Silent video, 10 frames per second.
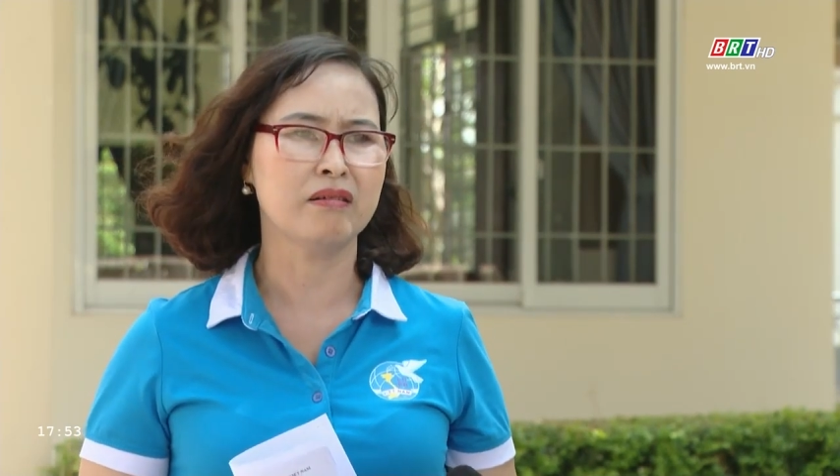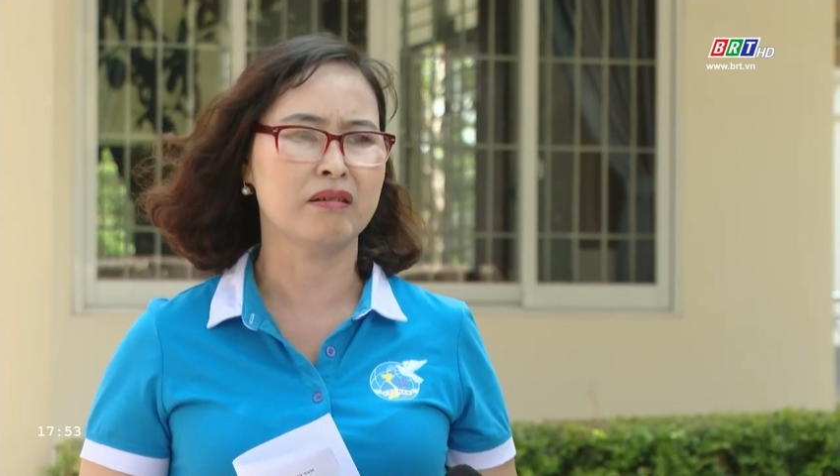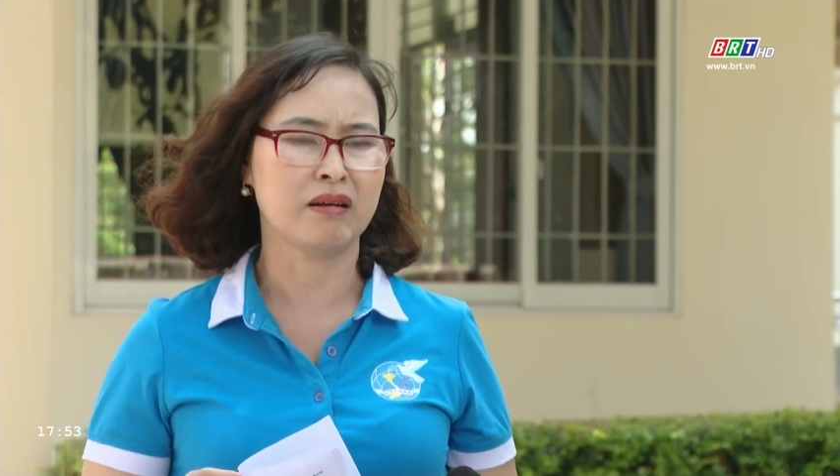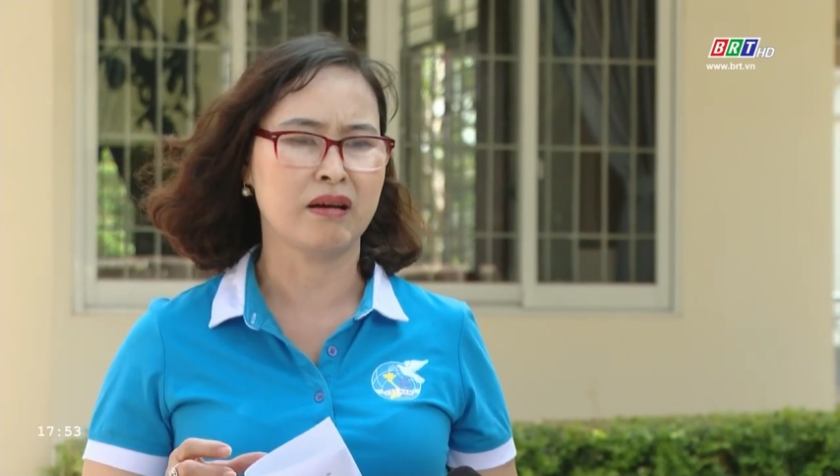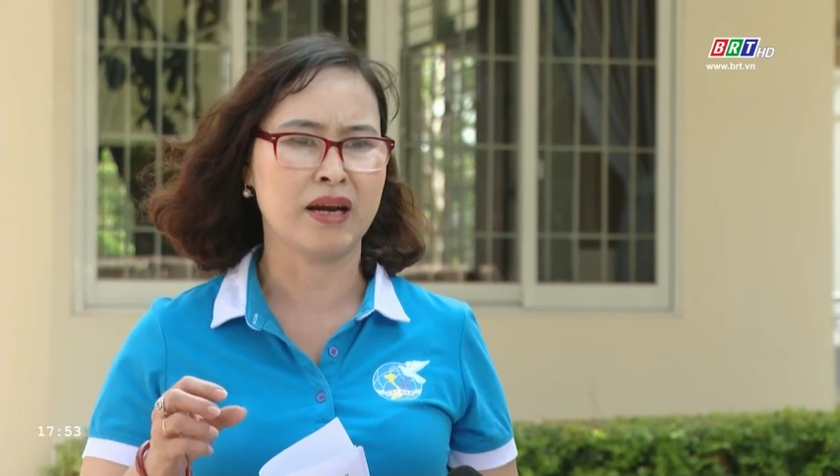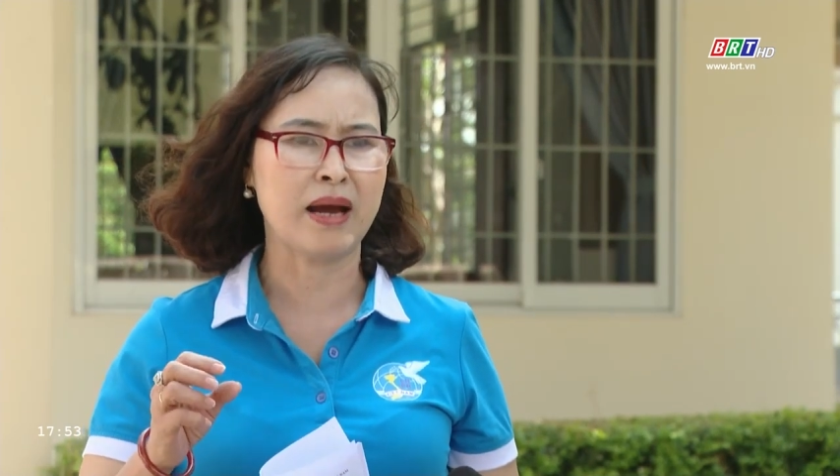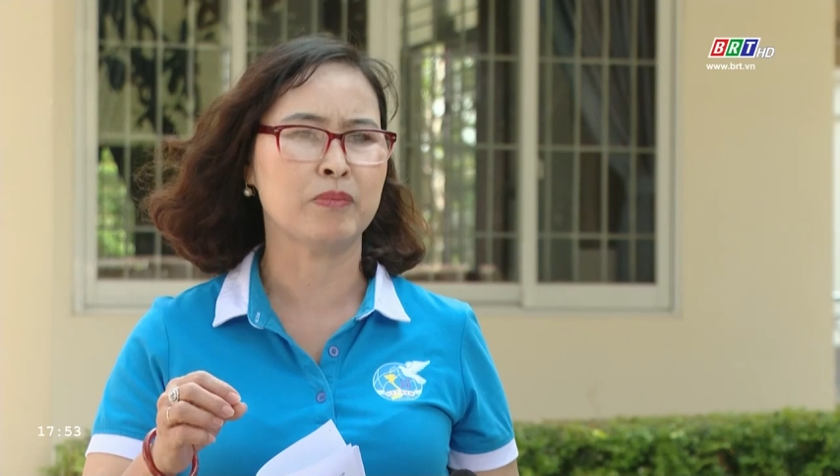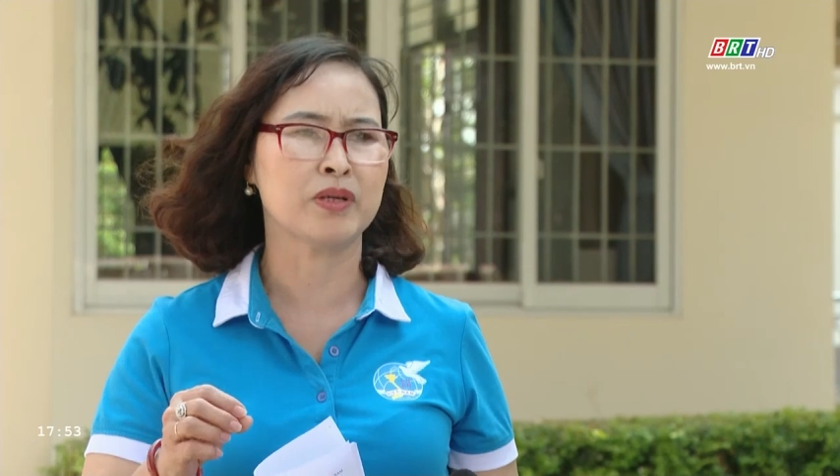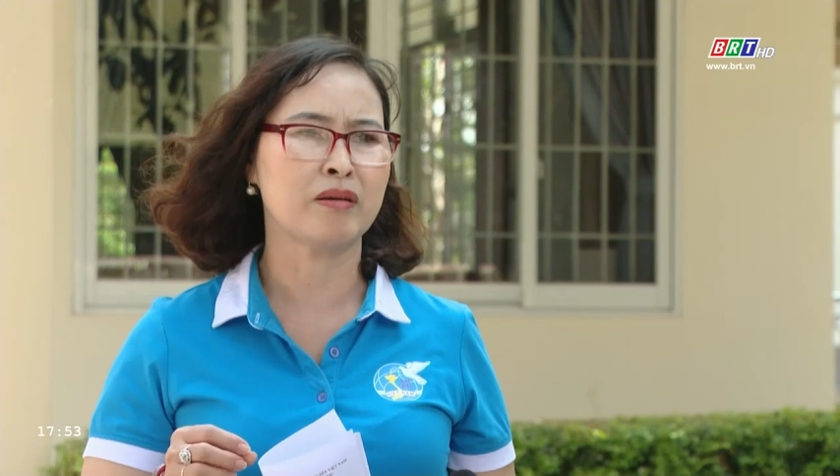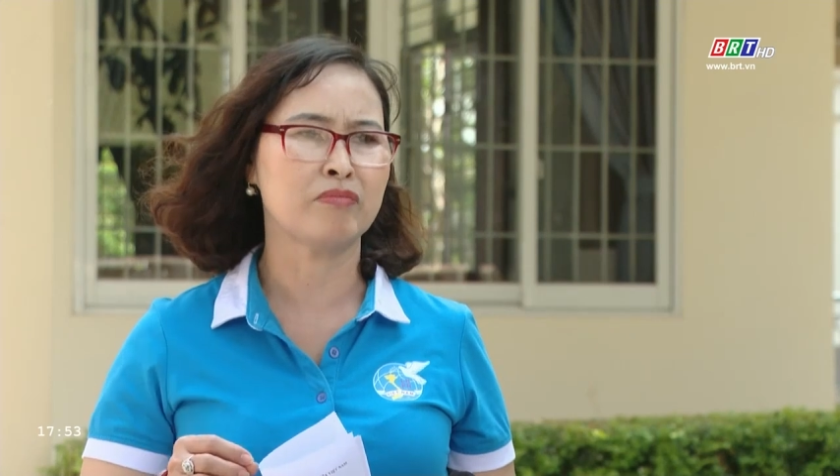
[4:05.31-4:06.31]
được à,
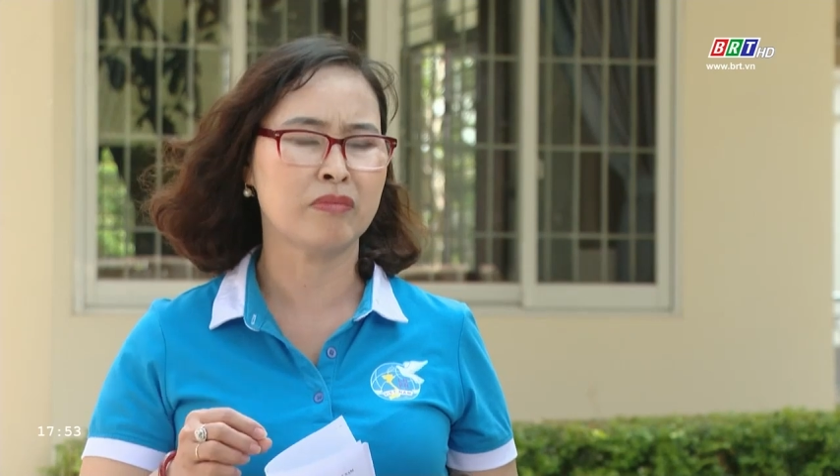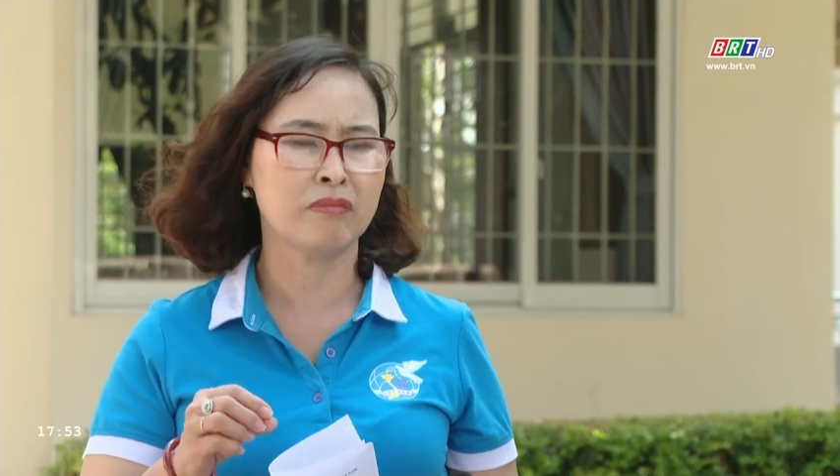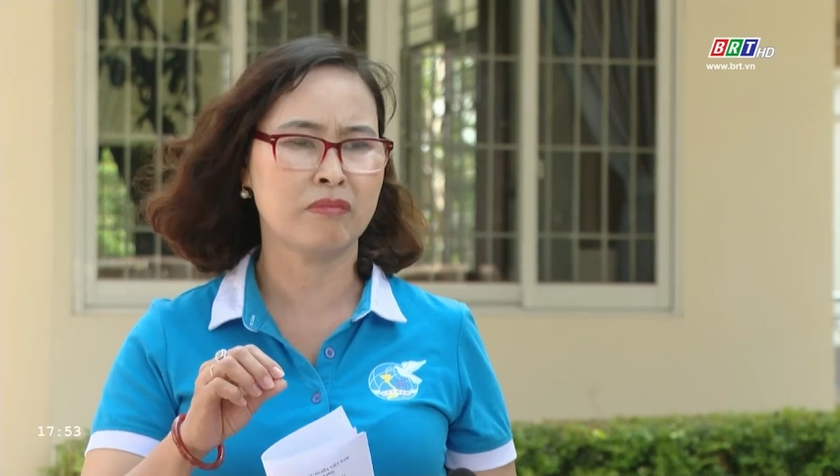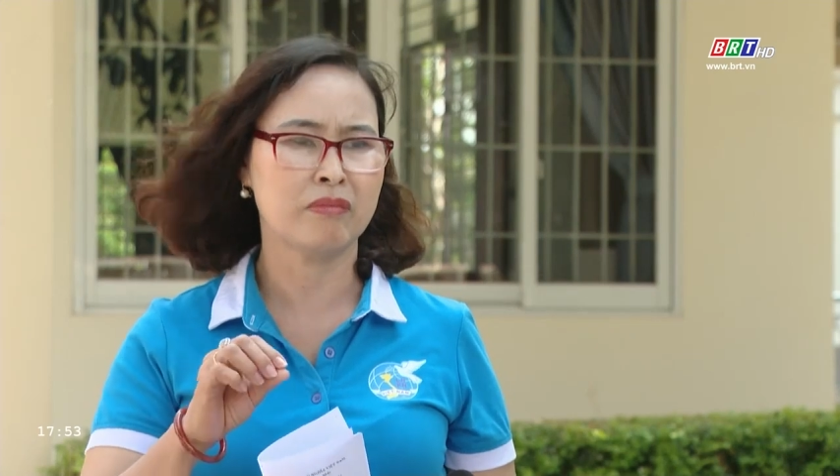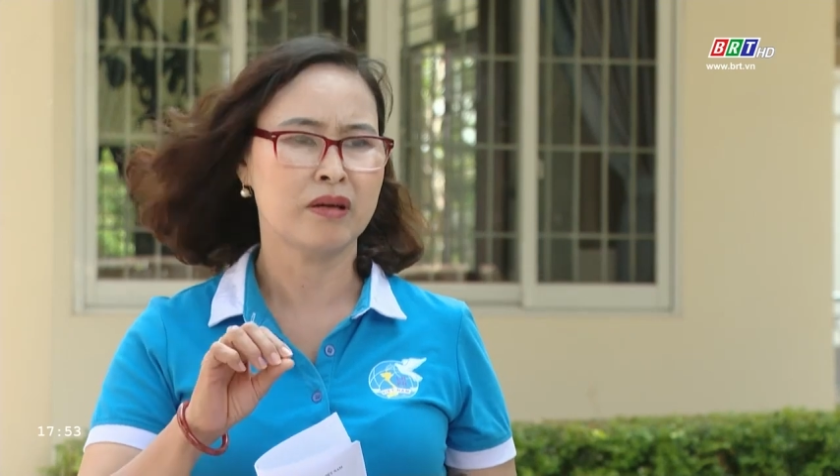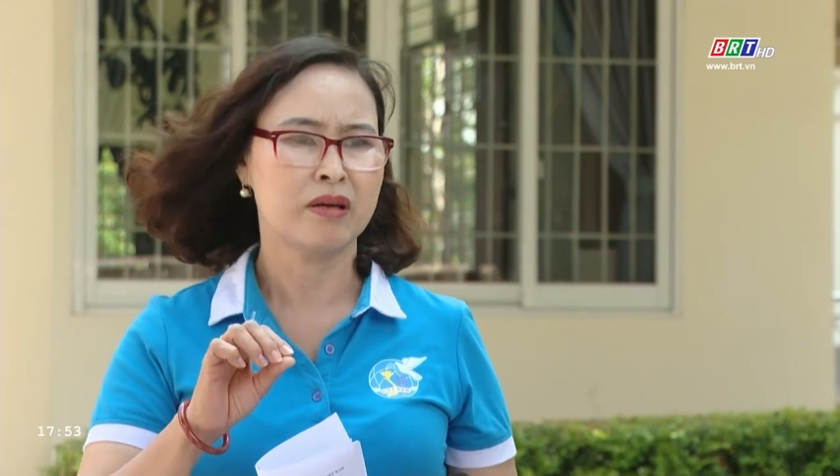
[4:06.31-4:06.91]
nằm trong